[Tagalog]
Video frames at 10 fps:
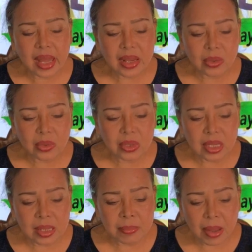thyroid
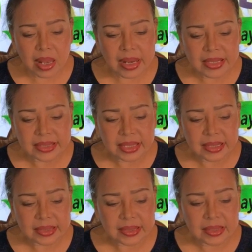
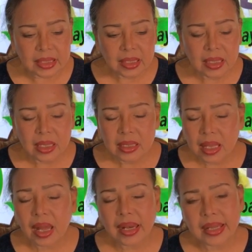imbalances,
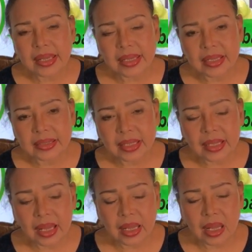nakalink yan
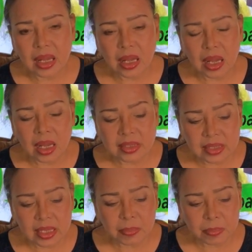sa uh,
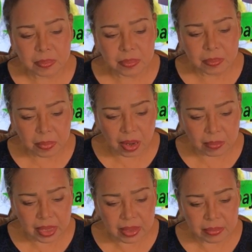sleep
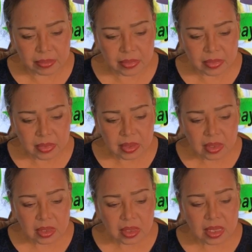problem.
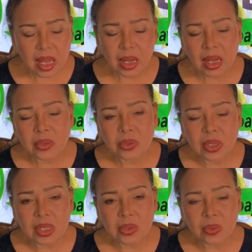Kaya
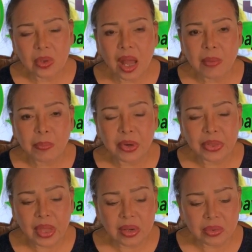ganun din yung
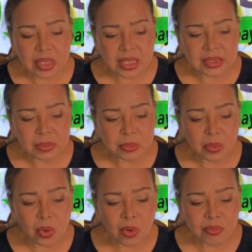hyperthyroidism,
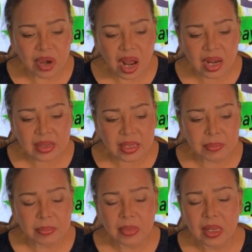yung overactive,